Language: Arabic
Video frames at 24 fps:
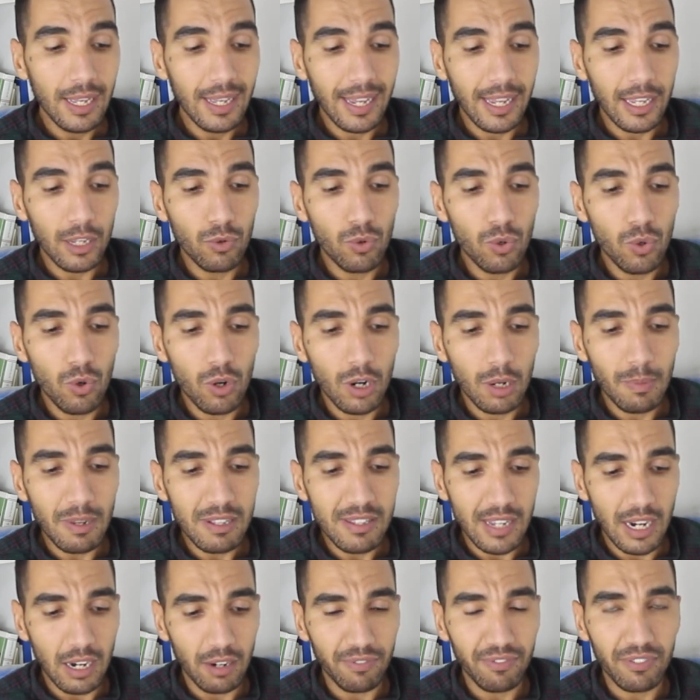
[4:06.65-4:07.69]
كيقول لك
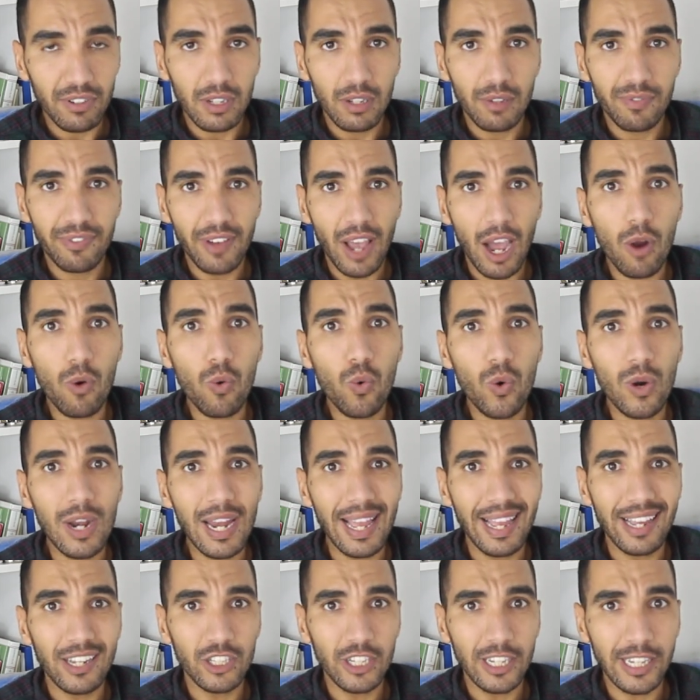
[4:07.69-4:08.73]
مثلا في, اول
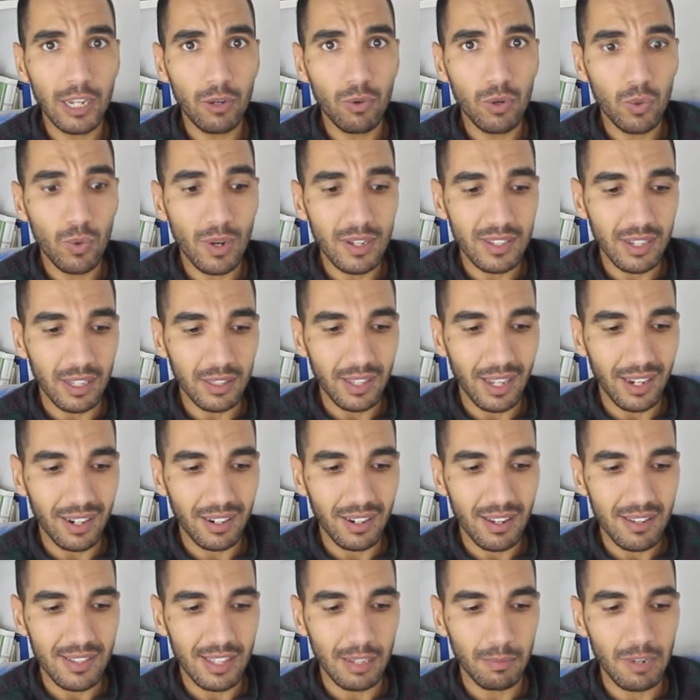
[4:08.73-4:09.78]
حاجه كيقول لك وتاثير
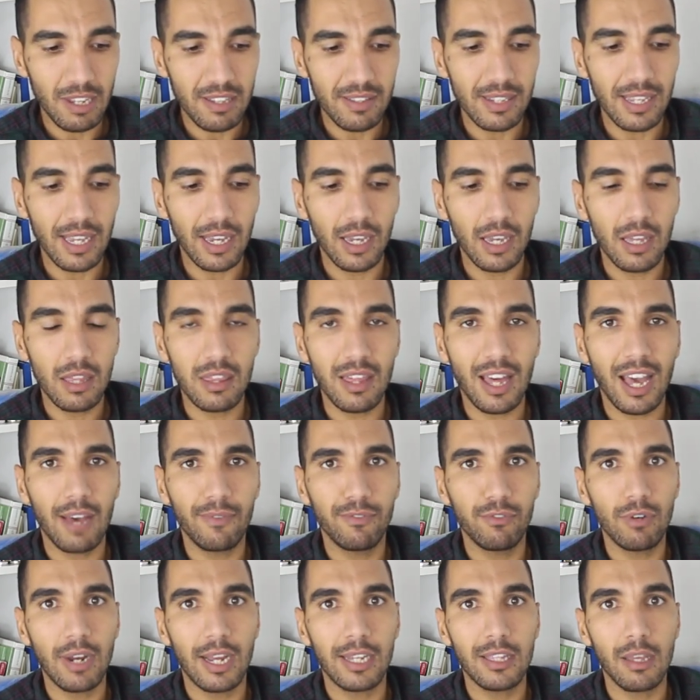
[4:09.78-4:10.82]
النص ضمن سياقه
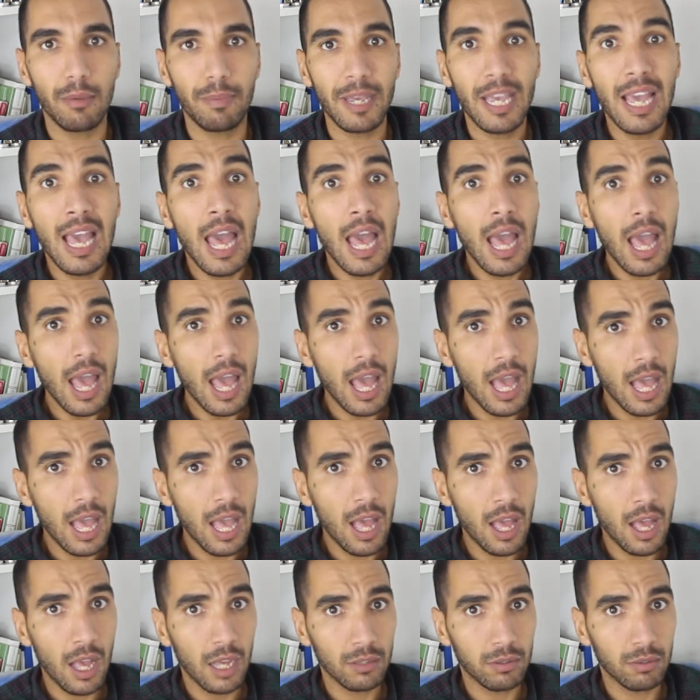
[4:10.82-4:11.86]
الثقافي والادبي
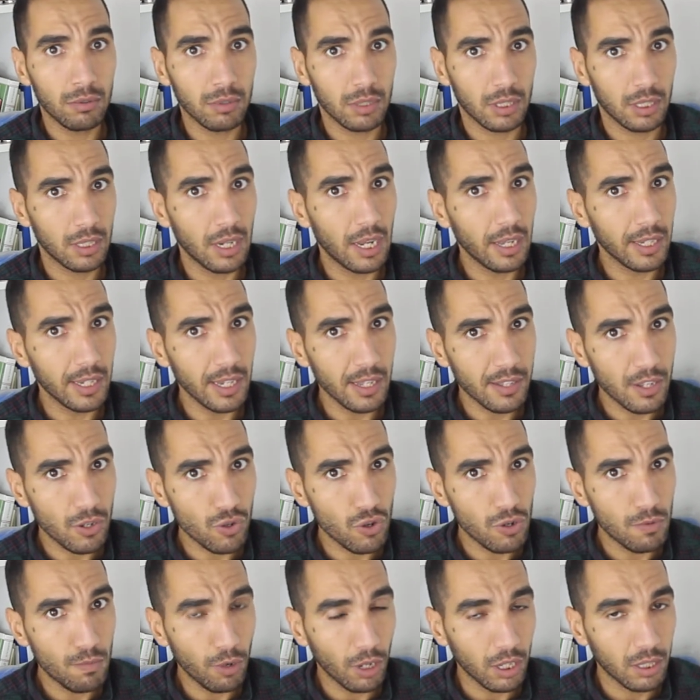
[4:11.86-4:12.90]
اه دونك هنا
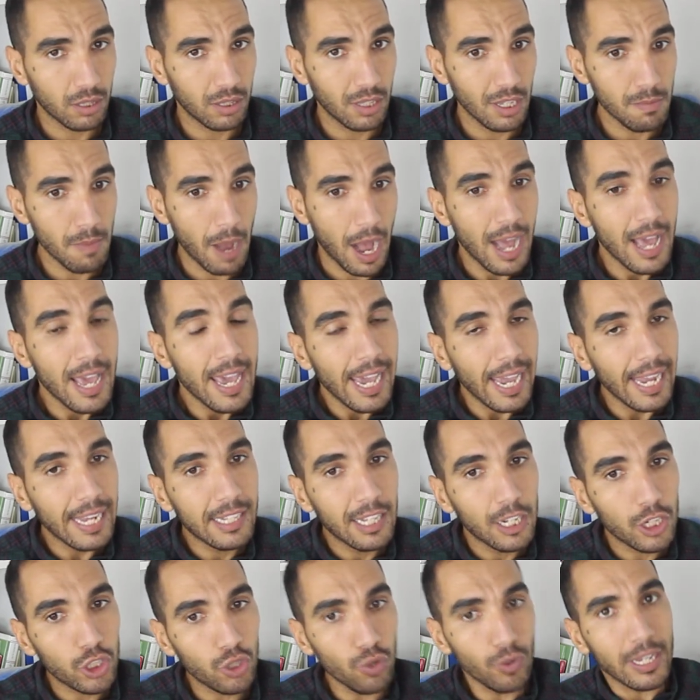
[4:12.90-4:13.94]
كيحتاجوا المقدمه
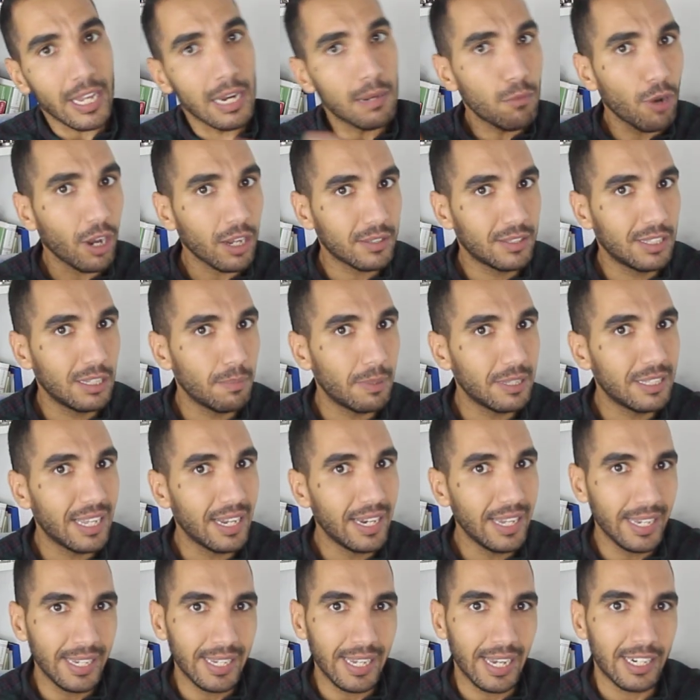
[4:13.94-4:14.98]
اذا شنو هي المقدمه
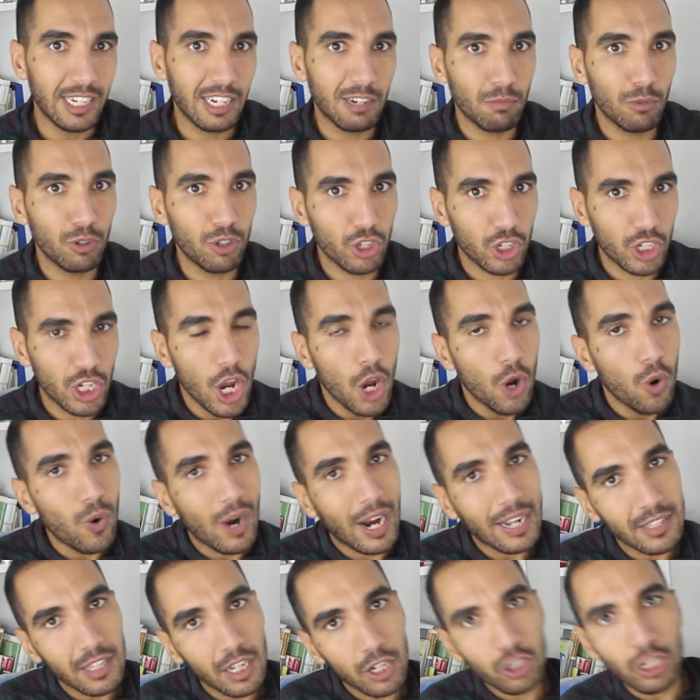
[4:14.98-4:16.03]
ديال احياء النموذج
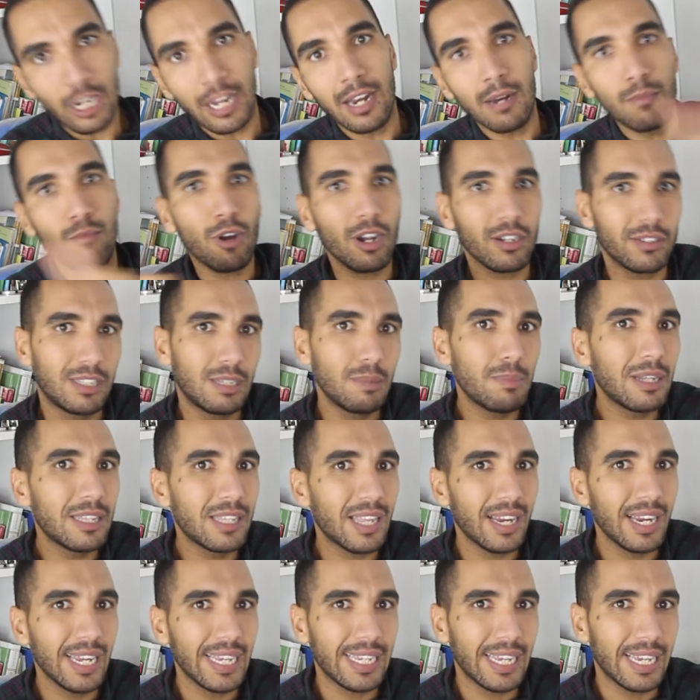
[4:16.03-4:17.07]
وكترجع للمقدمه
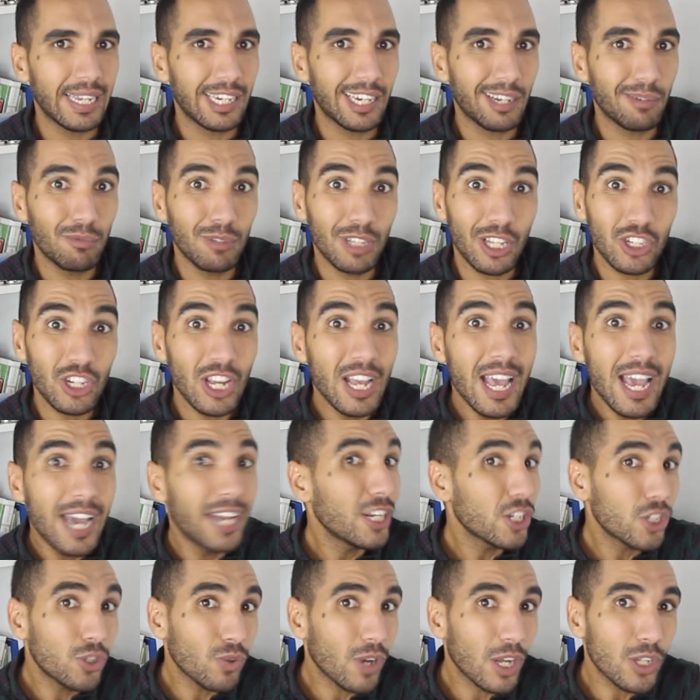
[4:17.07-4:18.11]
ديال احياء النموذج
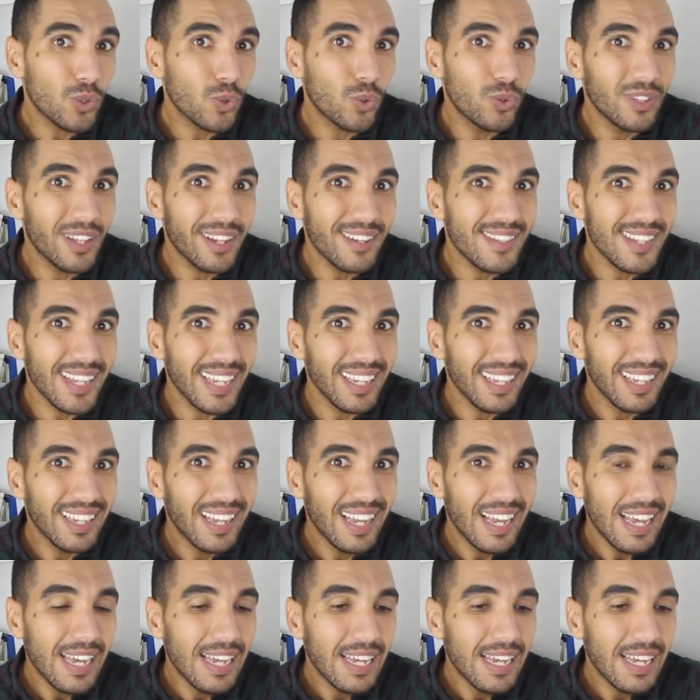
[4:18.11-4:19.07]
هنا شنو كتكون درتي